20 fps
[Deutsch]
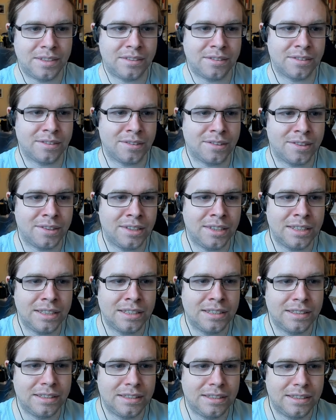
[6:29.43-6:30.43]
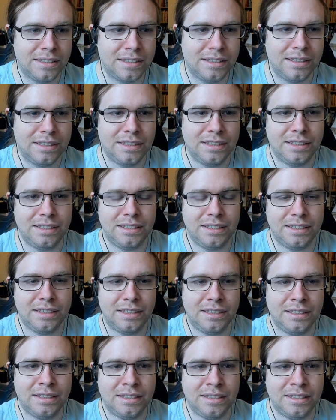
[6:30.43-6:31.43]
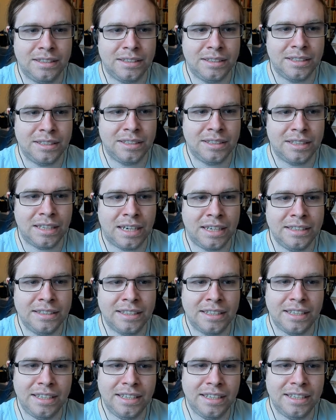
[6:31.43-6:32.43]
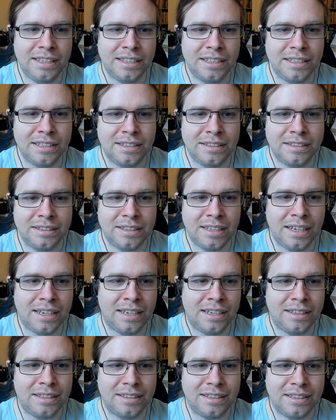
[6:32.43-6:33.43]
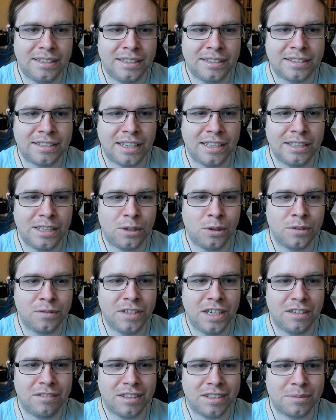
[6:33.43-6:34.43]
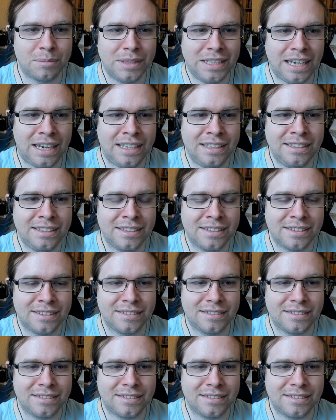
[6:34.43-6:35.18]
So. Äh, anregen. Ja, anscheinend auch wieder was mit an.